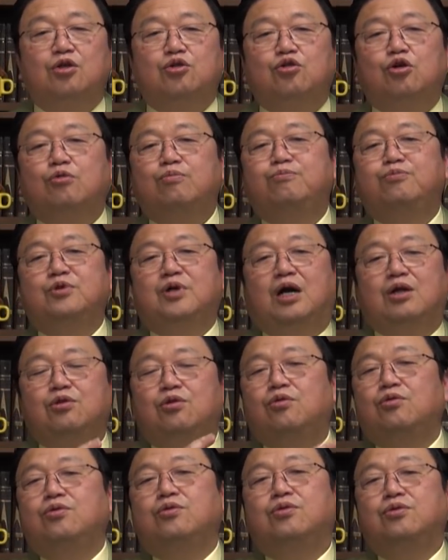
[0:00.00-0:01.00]
トップが
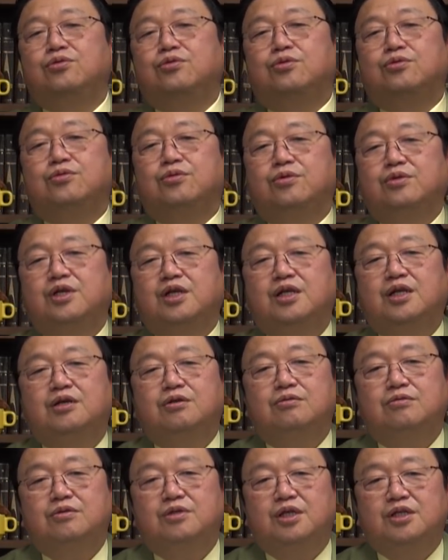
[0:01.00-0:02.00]
どんどんどんどん出て
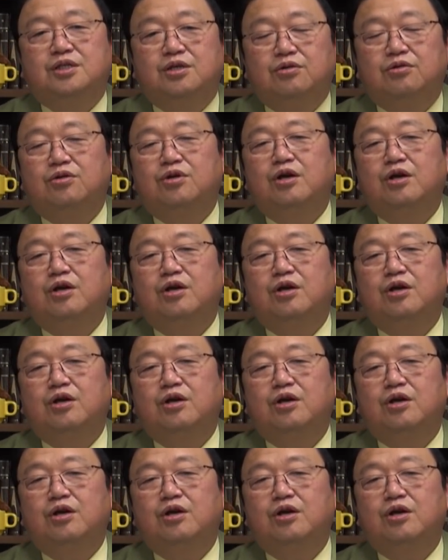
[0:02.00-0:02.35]
くるんですけど、